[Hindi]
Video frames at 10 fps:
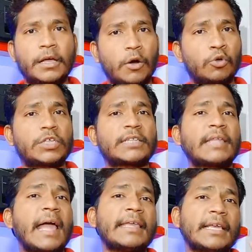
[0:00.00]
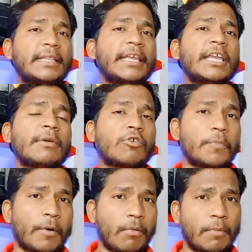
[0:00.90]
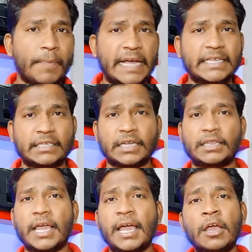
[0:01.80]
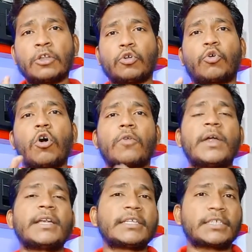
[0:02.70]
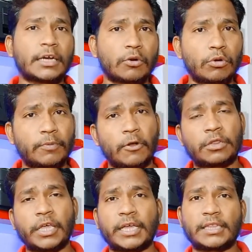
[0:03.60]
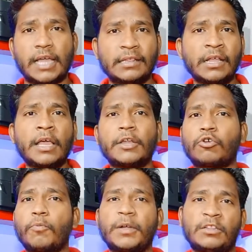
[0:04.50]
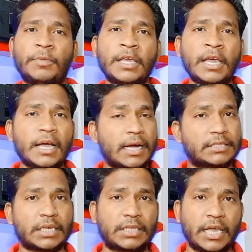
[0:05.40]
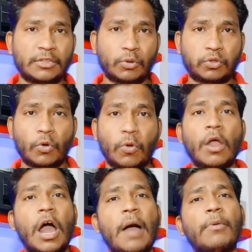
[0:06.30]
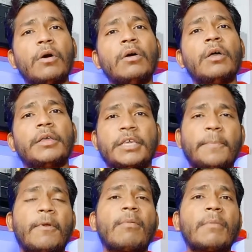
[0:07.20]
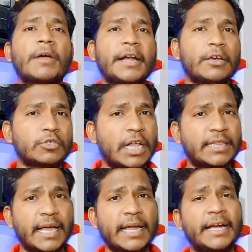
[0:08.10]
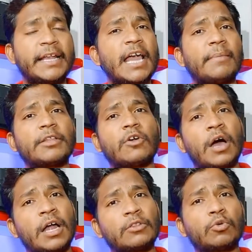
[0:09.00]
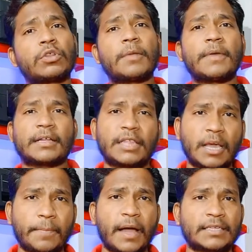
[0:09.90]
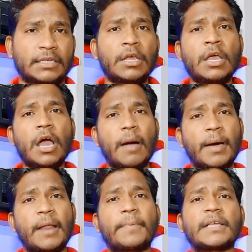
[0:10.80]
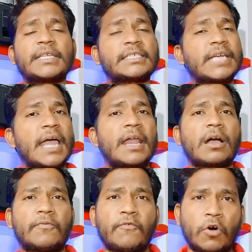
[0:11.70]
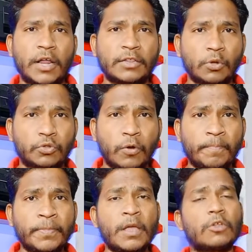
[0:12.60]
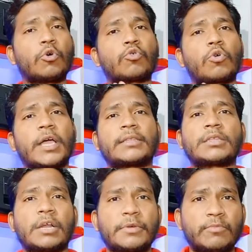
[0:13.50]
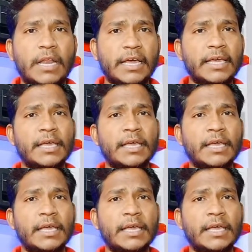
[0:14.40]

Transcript: हो सकता है यदि इनमें कोई प्रॉब्लम पाई जा सकती है तो गवर्नमेंट स्ट्रिक्ट रूल पॉलिसी के तहत इनको बंद भी कर सकती है दोस्तों अब ये प्रॉब्लम खड़ी हो जाती है कि इंडिया में तो हर दूसरे व्यक्ति के पास हमारे पास एक चाइना का फोन है दोस्तों तो उनको कैसे सर्विस मिलेगी